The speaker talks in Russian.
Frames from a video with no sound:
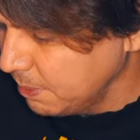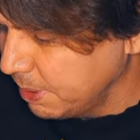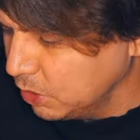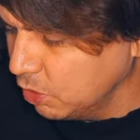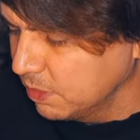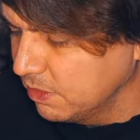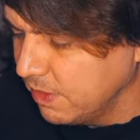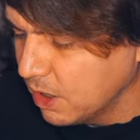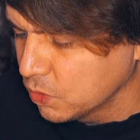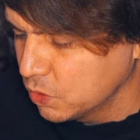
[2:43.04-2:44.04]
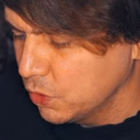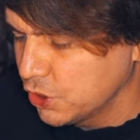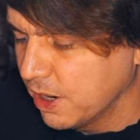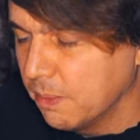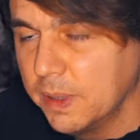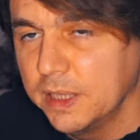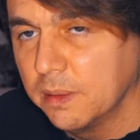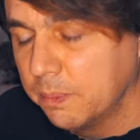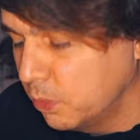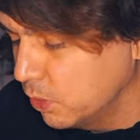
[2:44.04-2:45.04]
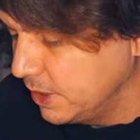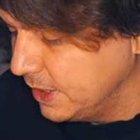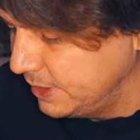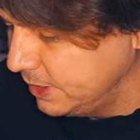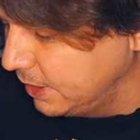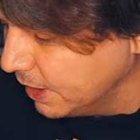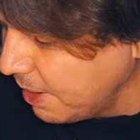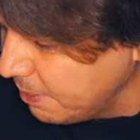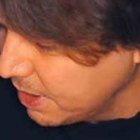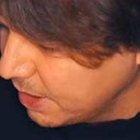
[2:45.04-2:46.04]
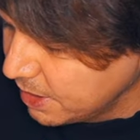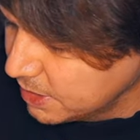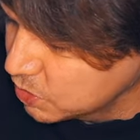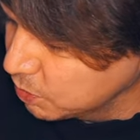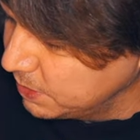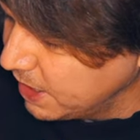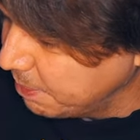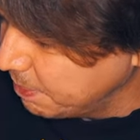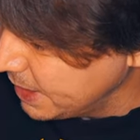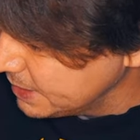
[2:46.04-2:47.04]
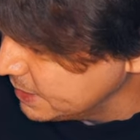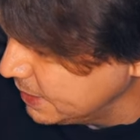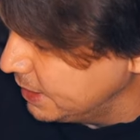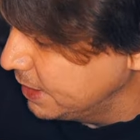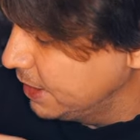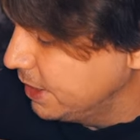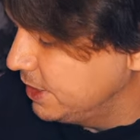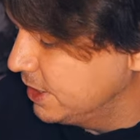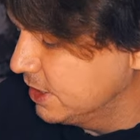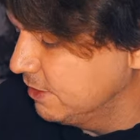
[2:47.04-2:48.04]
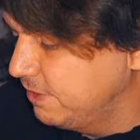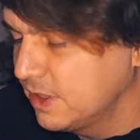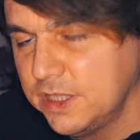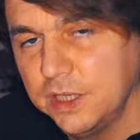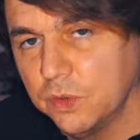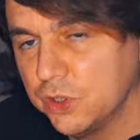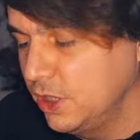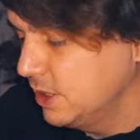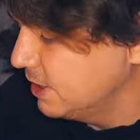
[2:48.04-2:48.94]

Потом два кусочка мыла по 10 грамм, зубная паста, дезинфицирующие